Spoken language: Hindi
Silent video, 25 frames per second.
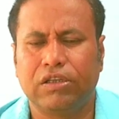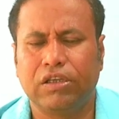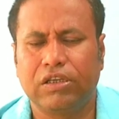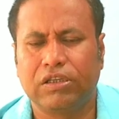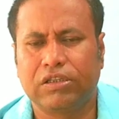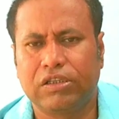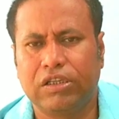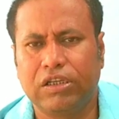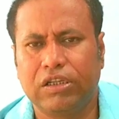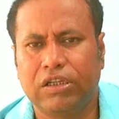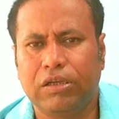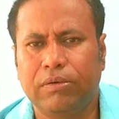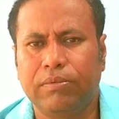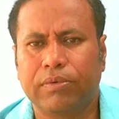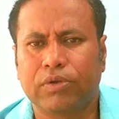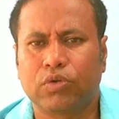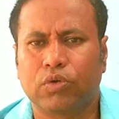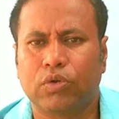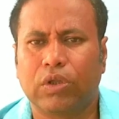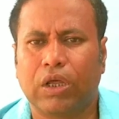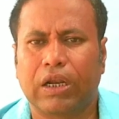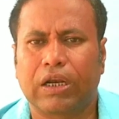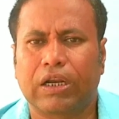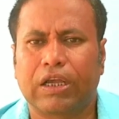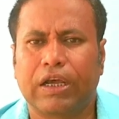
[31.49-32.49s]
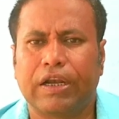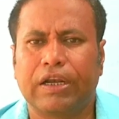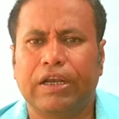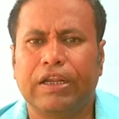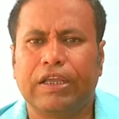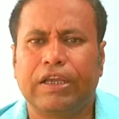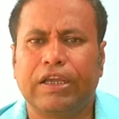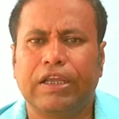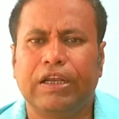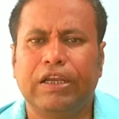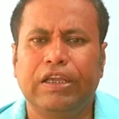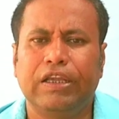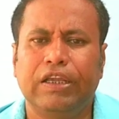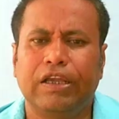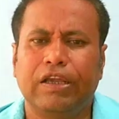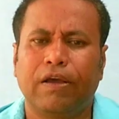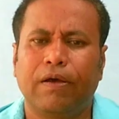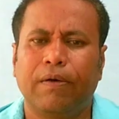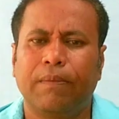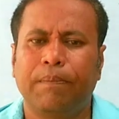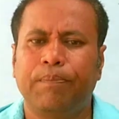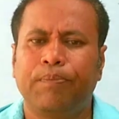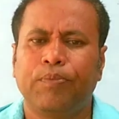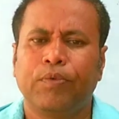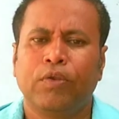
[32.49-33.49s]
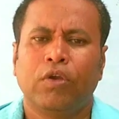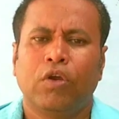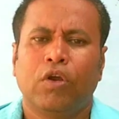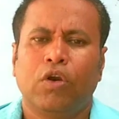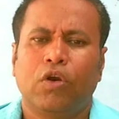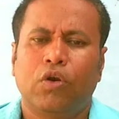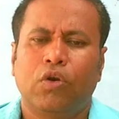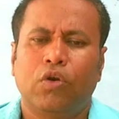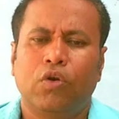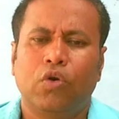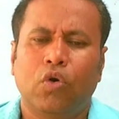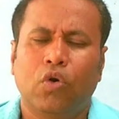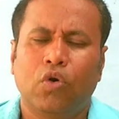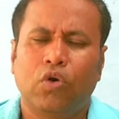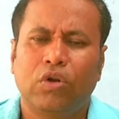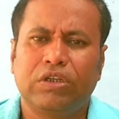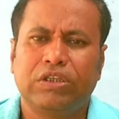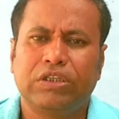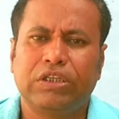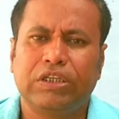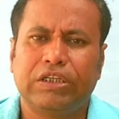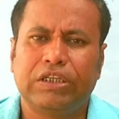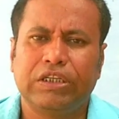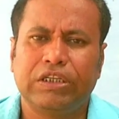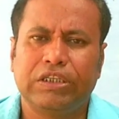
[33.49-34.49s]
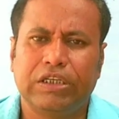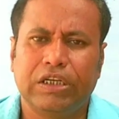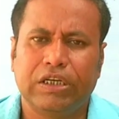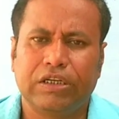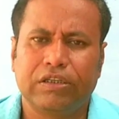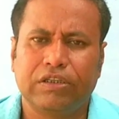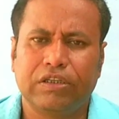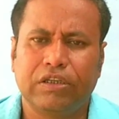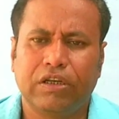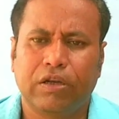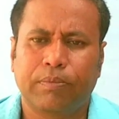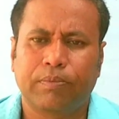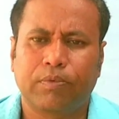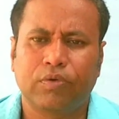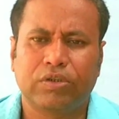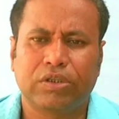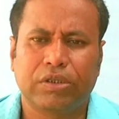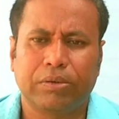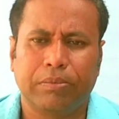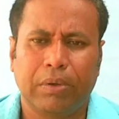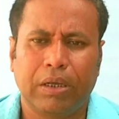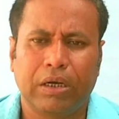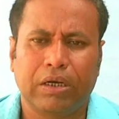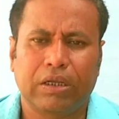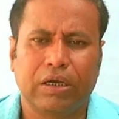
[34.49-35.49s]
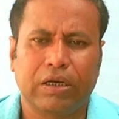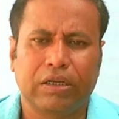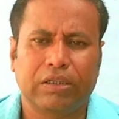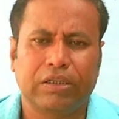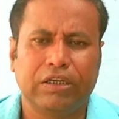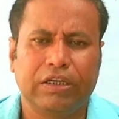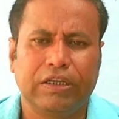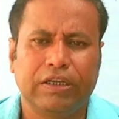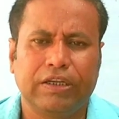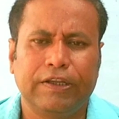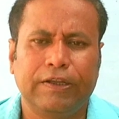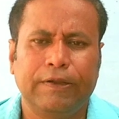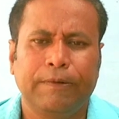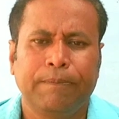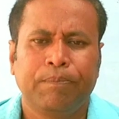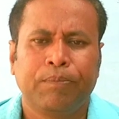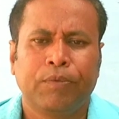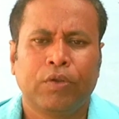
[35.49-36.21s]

स्थिति में सुधार करने के लिए हम नॉर्जी टीजेट सिरप को इस्तेमाल करते हैं